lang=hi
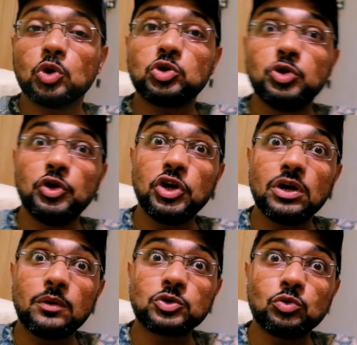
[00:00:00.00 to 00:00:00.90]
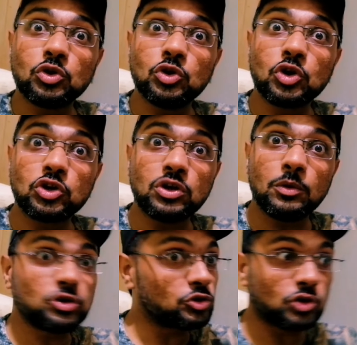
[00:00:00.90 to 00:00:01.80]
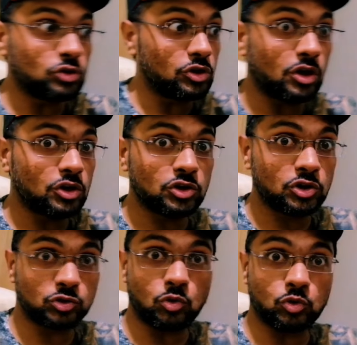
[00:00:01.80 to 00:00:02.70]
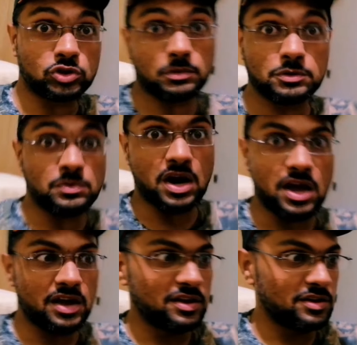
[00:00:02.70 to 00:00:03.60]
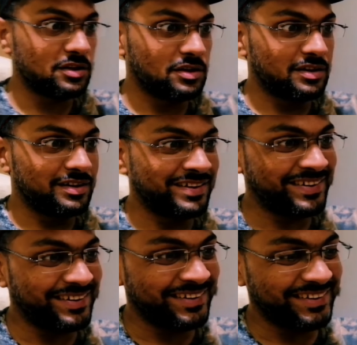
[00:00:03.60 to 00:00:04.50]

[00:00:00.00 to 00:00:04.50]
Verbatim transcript: मेरे स्वीटी की आवाज़ सुन के देखे एकदम ऐसे ऐसे करने लगा जैसे इसको कुछ समझ में आया